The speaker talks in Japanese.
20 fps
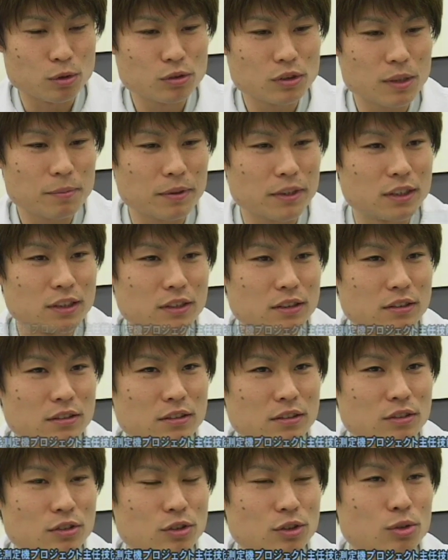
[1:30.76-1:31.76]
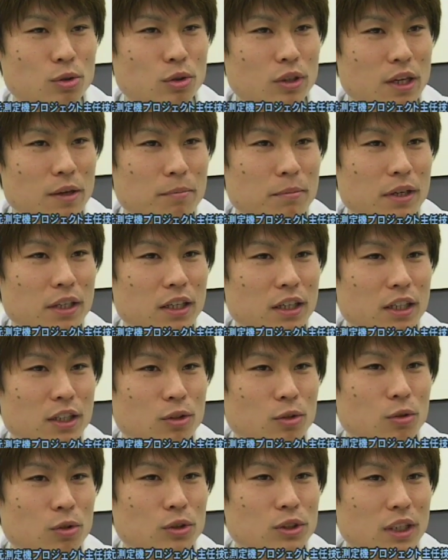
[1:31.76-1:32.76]
僕はやっぱずっと現場で技
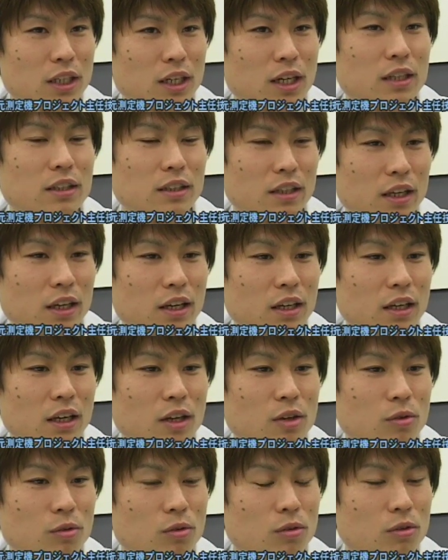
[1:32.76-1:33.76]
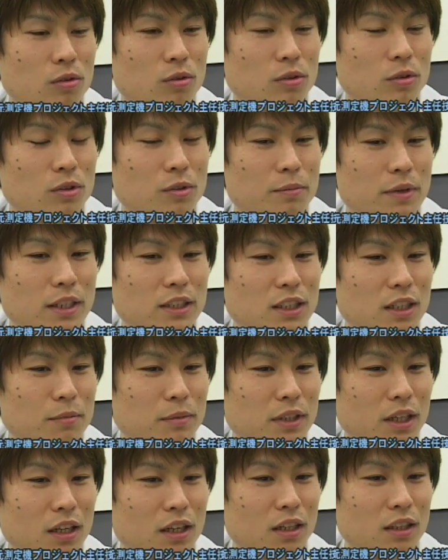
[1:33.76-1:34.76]
能者なんであの今井さん
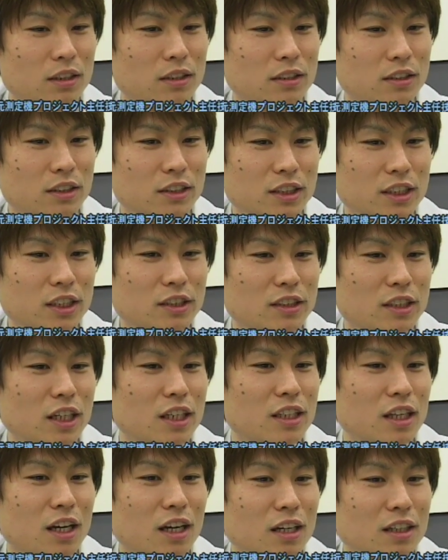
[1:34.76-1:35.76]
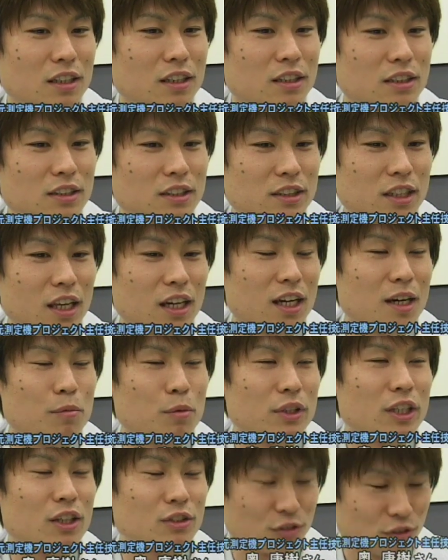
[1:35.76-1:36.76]
みたいな技術的な視点が
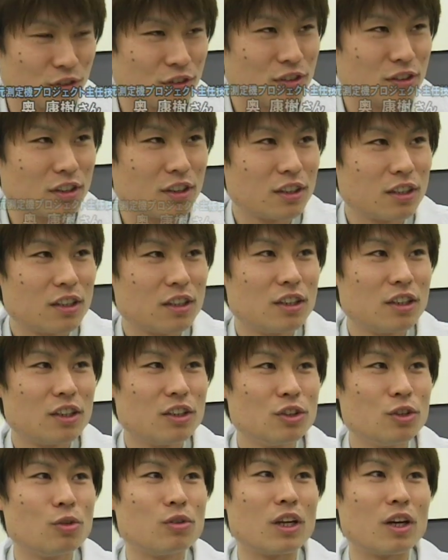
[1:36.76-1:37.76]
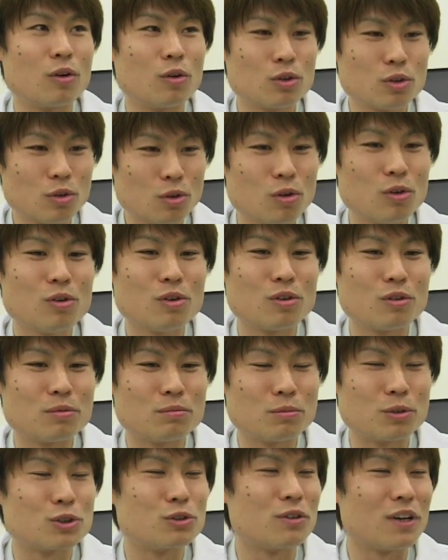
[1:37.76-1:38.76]
持てるようなことを
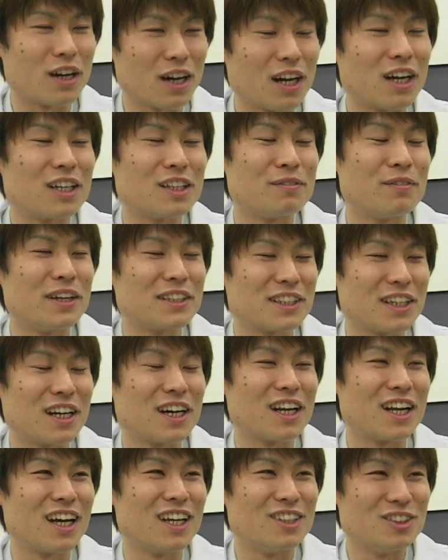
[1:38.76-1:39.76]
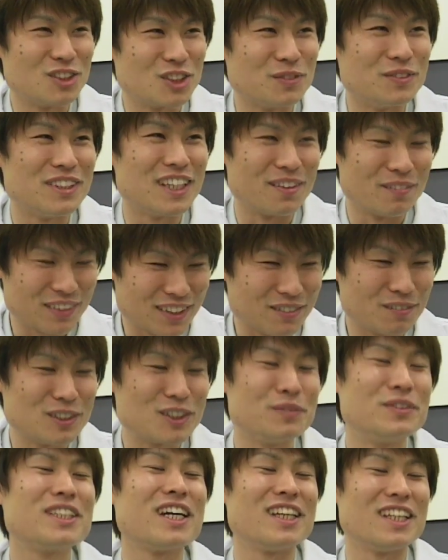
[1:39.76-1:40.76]
僕は今井さんから盗み
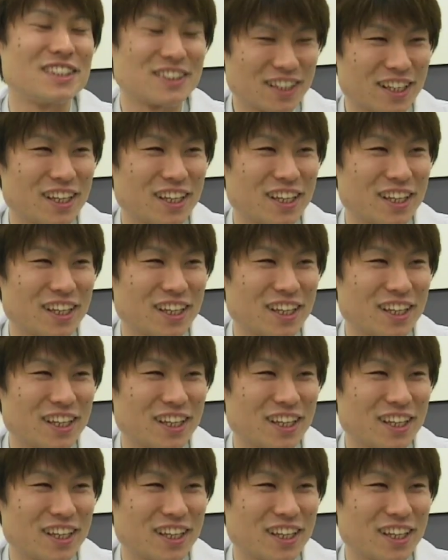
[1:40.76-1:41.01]
盗みたいです